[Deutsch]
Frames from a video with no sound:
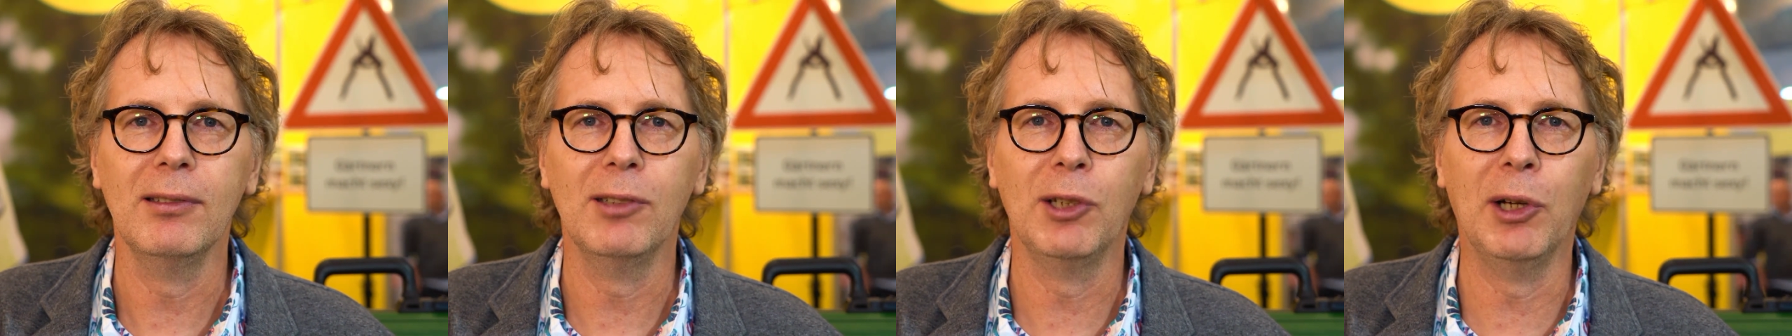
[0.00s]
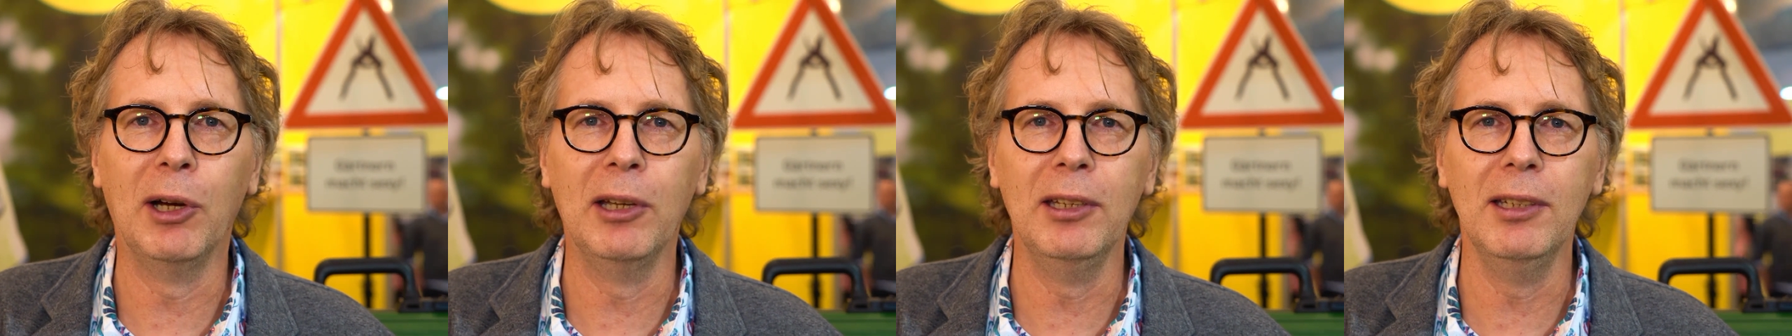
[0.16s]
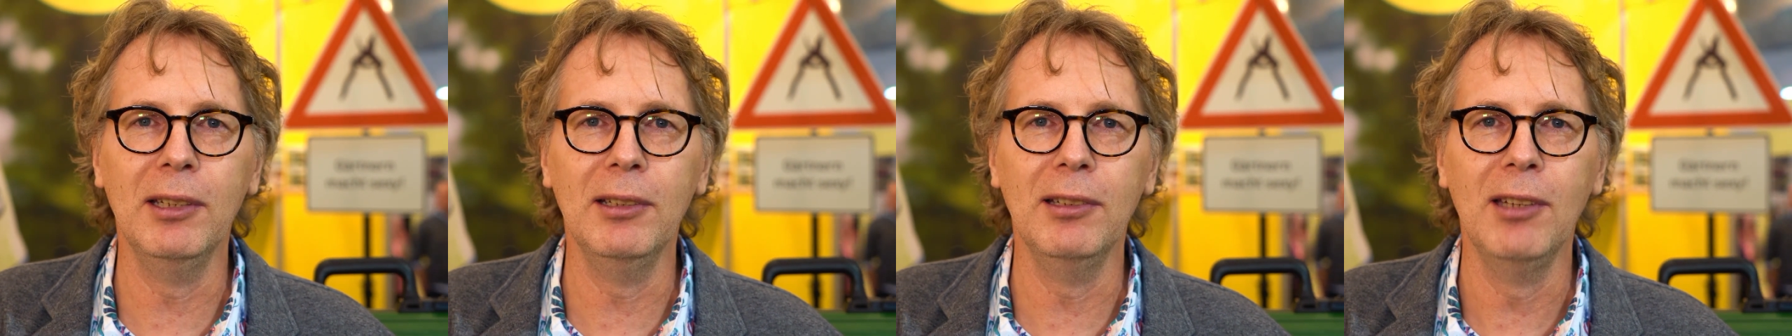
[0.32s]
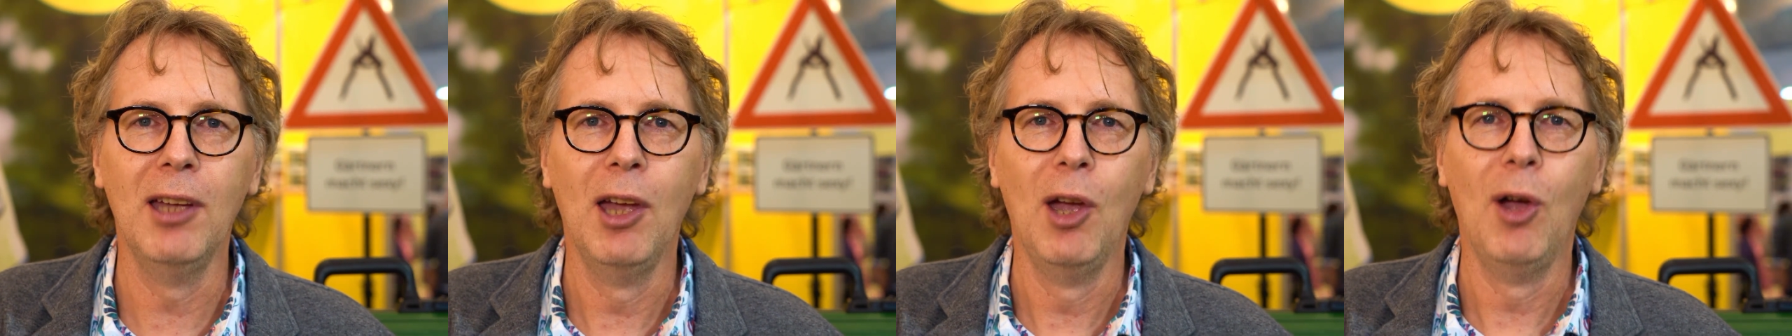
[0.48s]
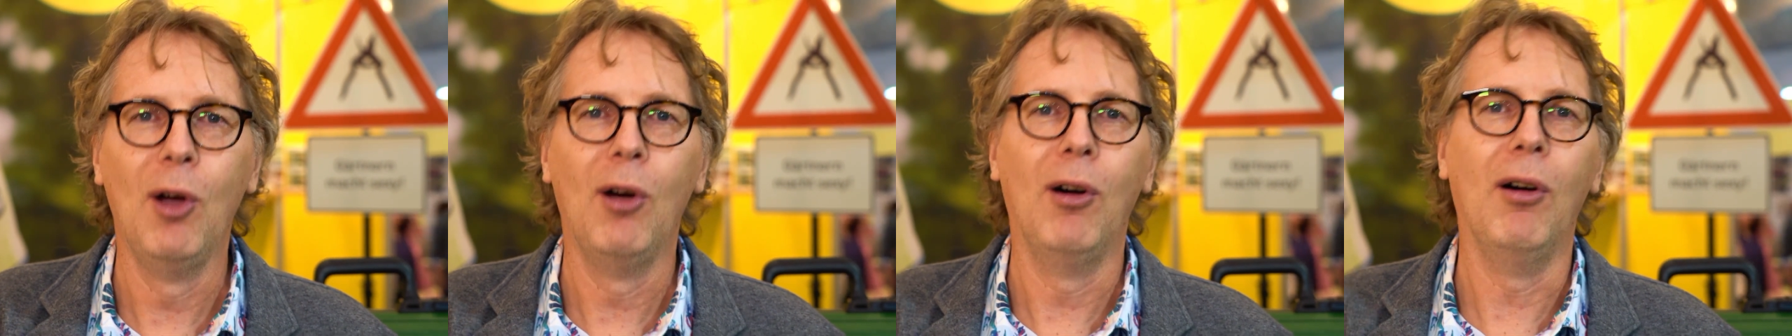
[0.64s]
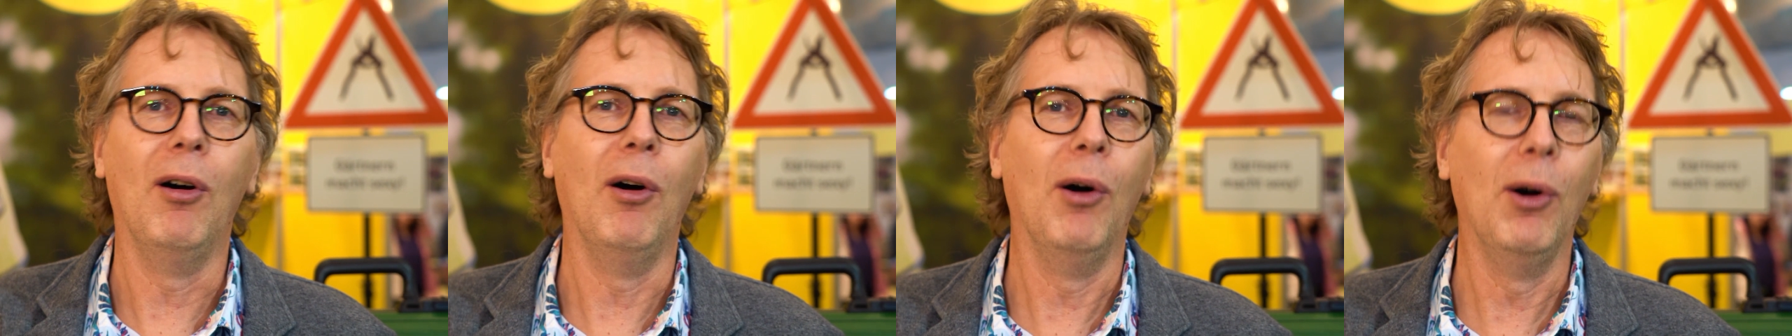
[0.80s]
Tonnen
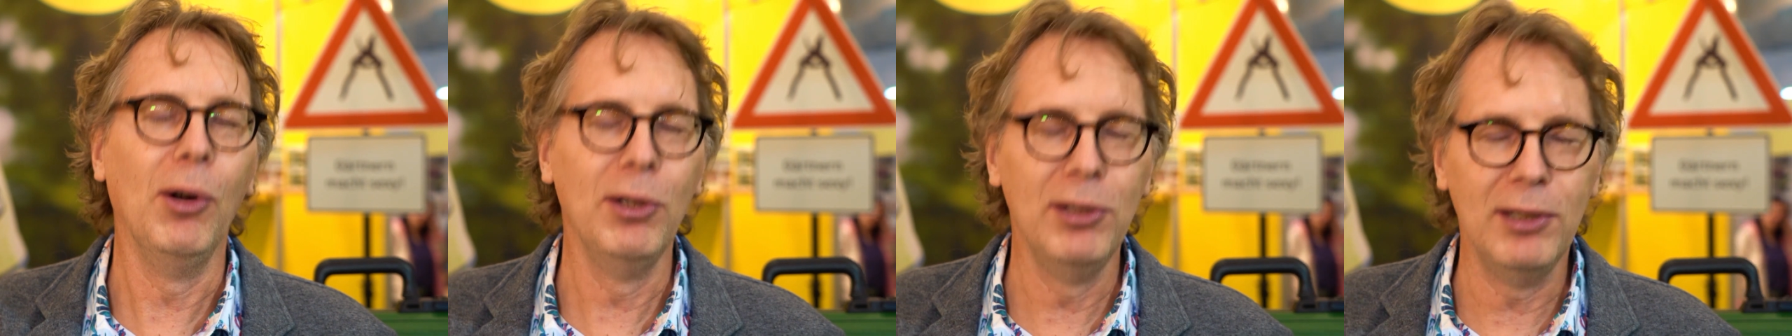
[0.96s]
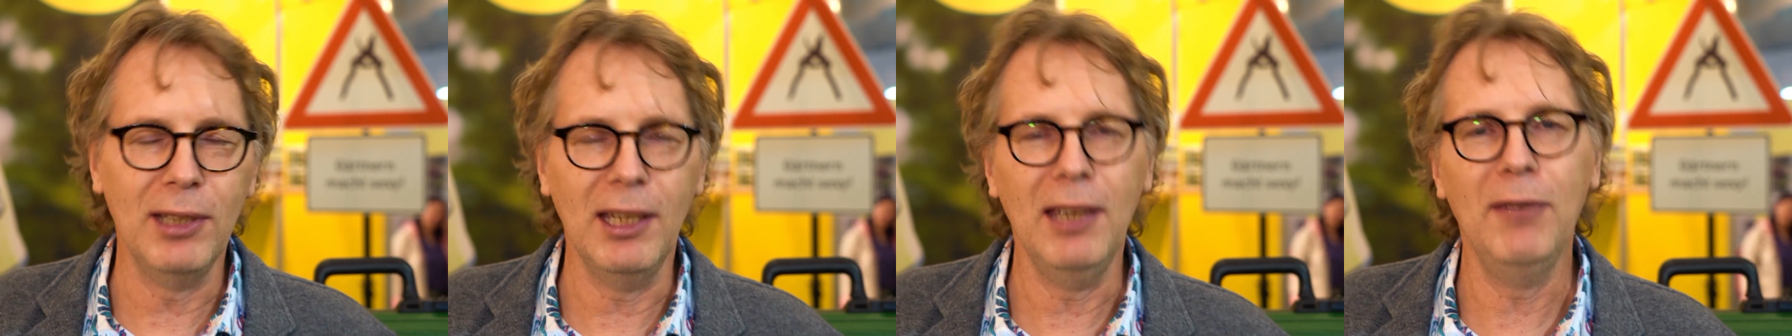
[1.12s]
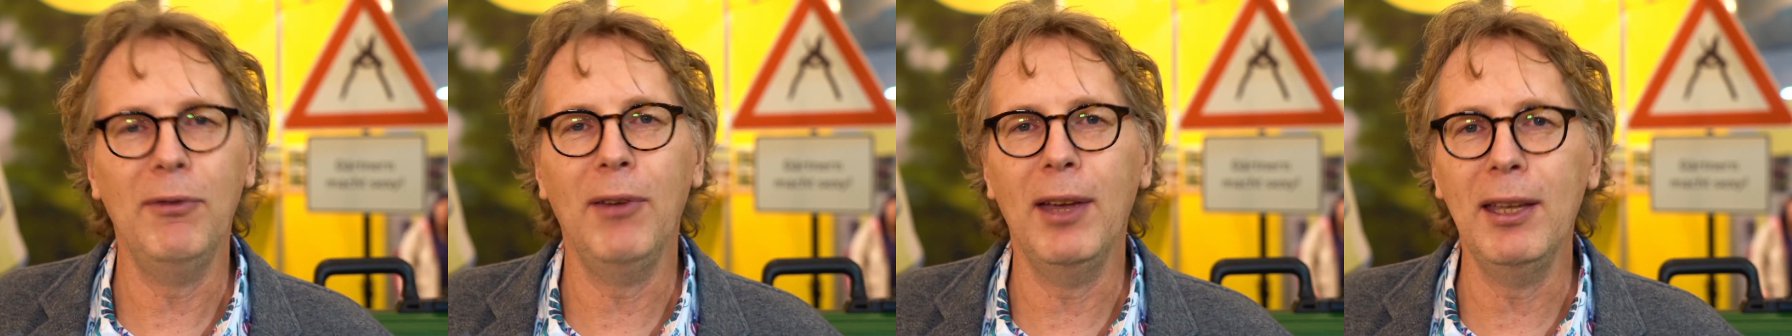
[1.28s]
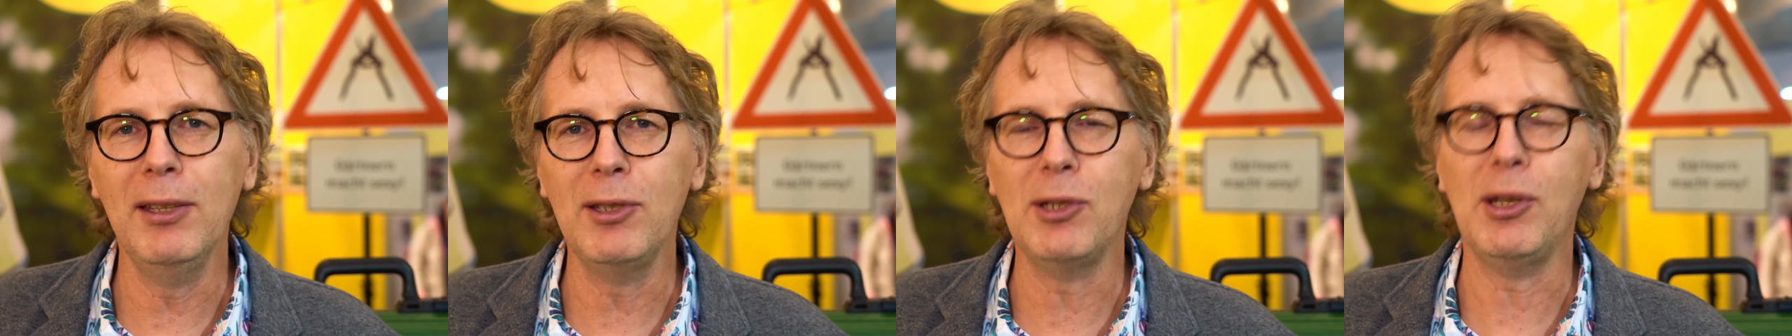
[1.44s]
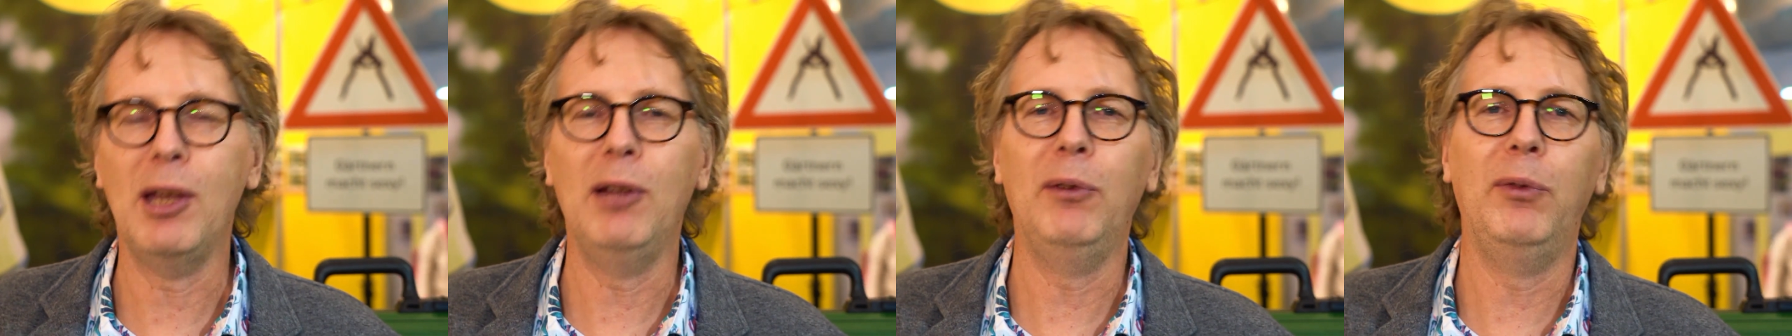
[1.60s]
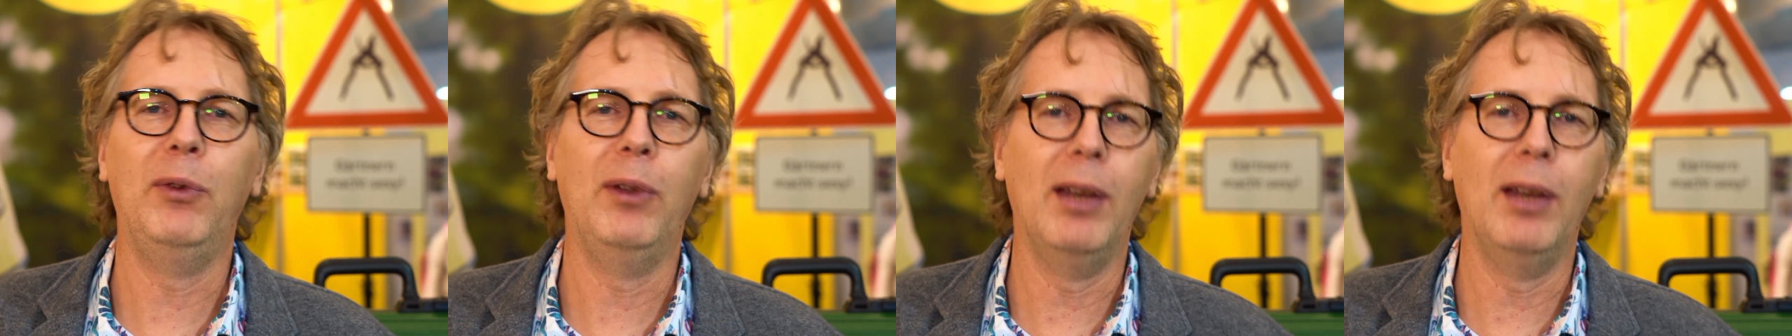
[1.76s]
und eventuell